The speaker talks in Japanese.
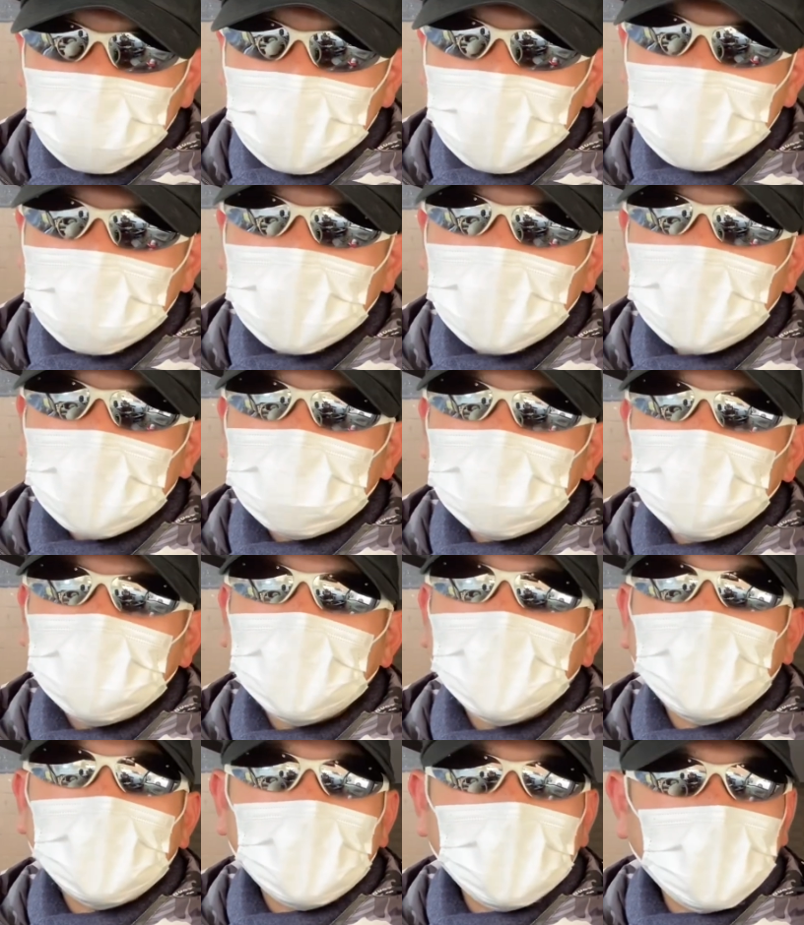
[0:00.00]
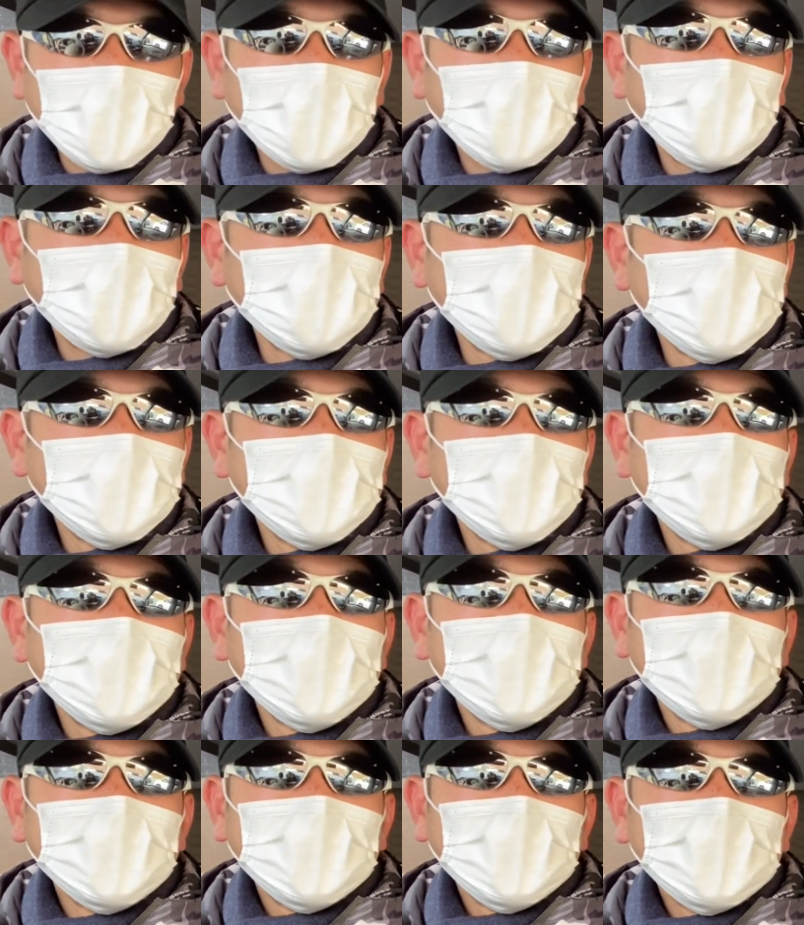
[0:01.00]
言われるもんだから、
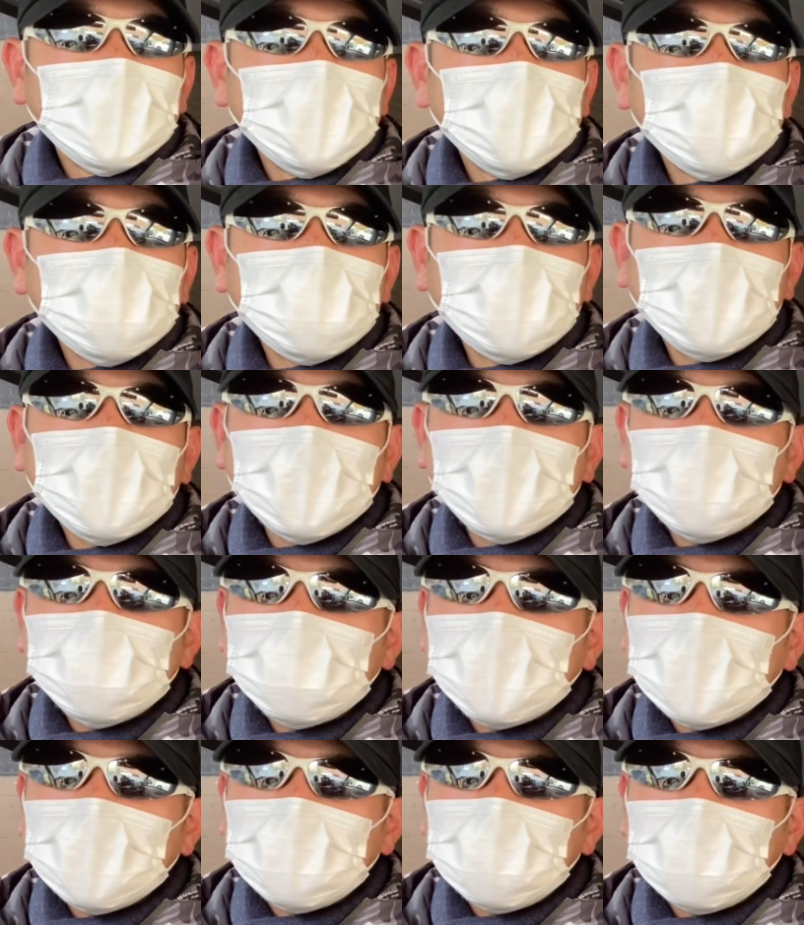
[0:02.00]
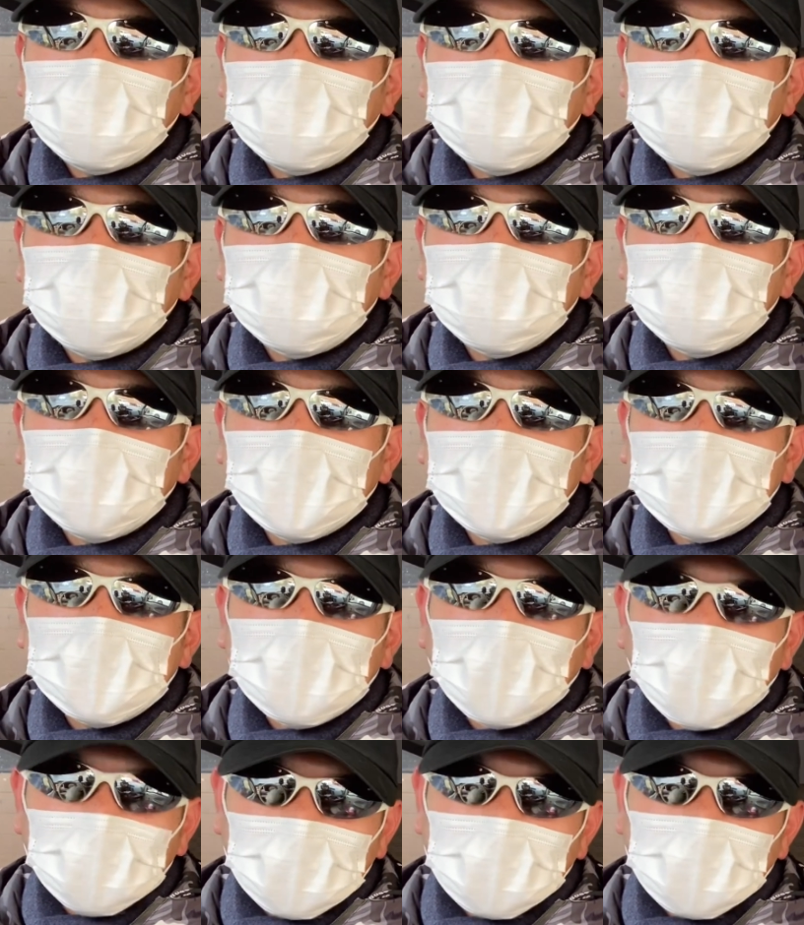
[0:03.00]
言われる前にちょっと座っちゃおうと